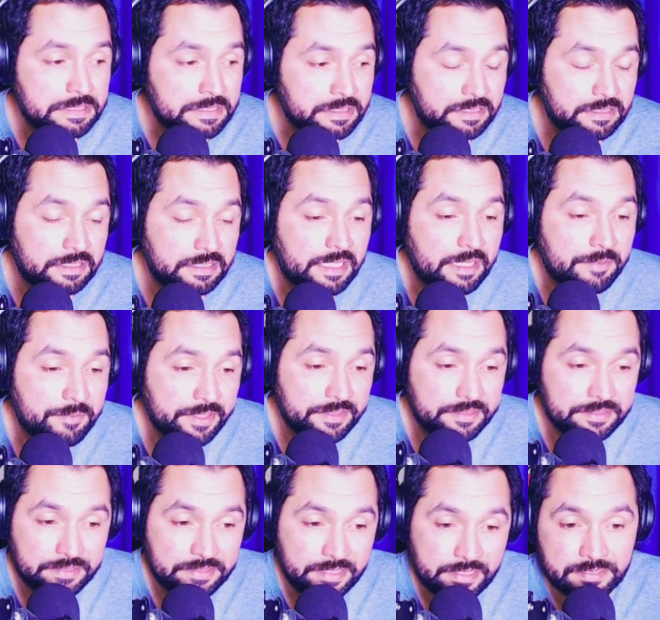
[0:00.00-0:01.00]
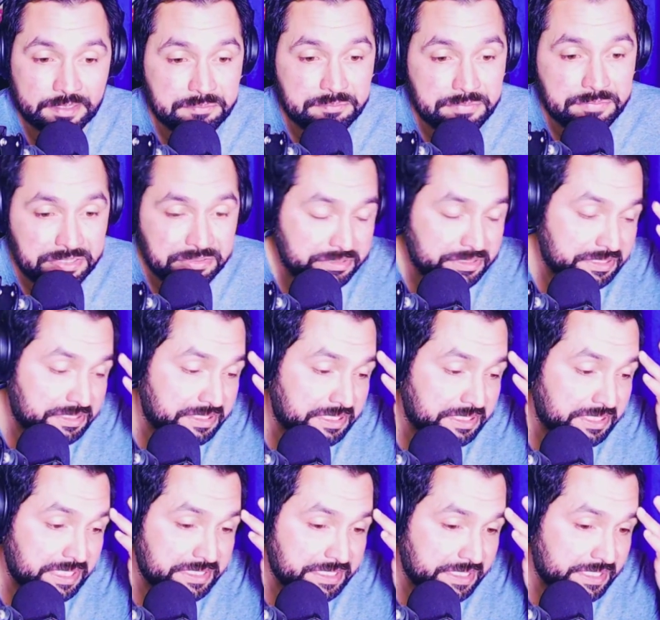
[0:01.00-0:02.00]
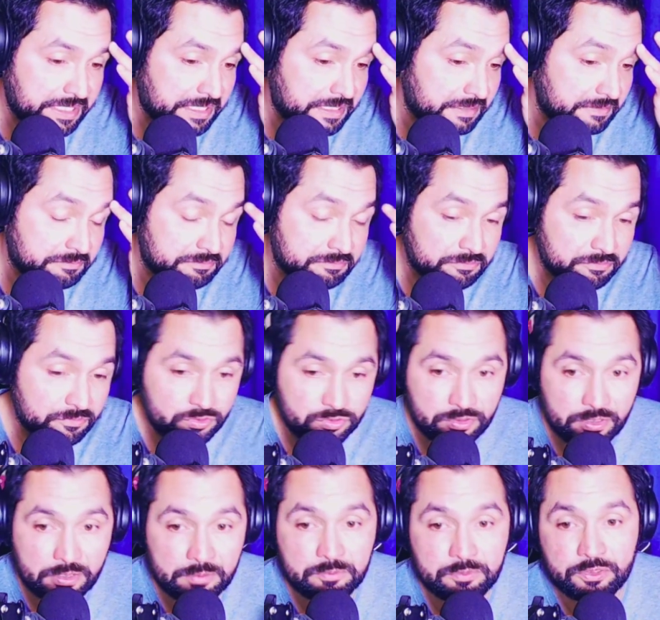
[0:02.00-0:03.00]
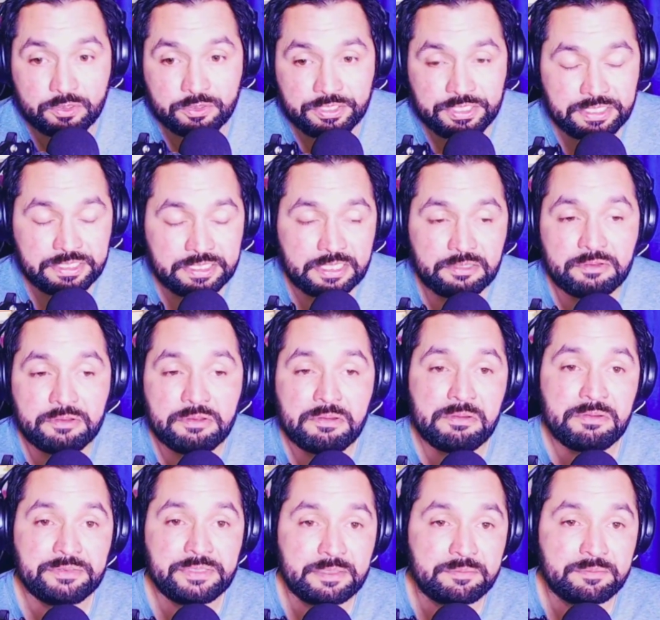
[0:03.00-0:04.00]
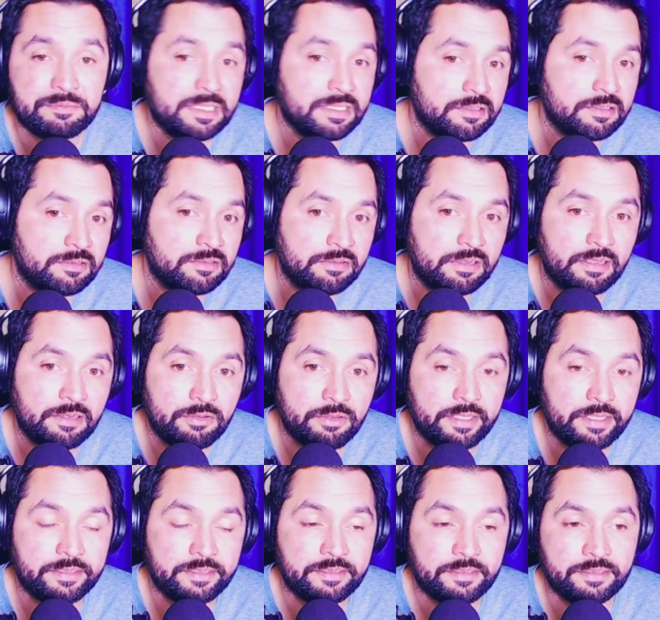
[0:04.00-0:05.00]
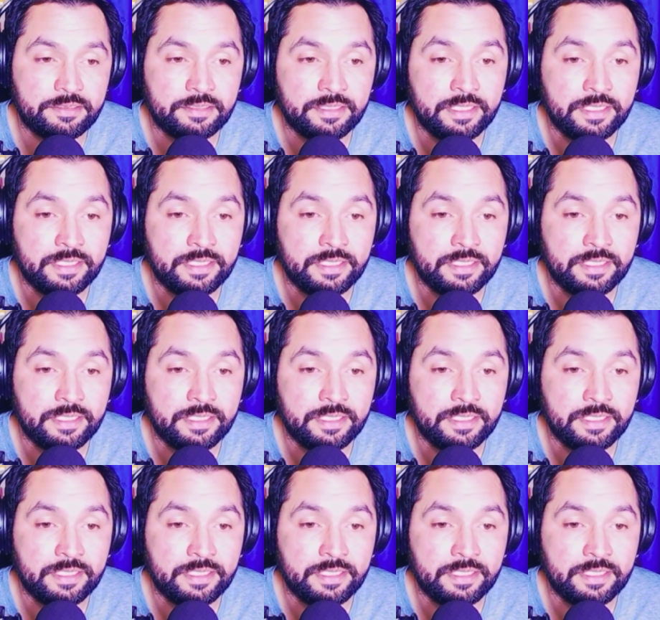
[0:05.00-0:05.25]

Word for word: y además que ya se han visto en este canal, muchos apologistas también lo, lo, han,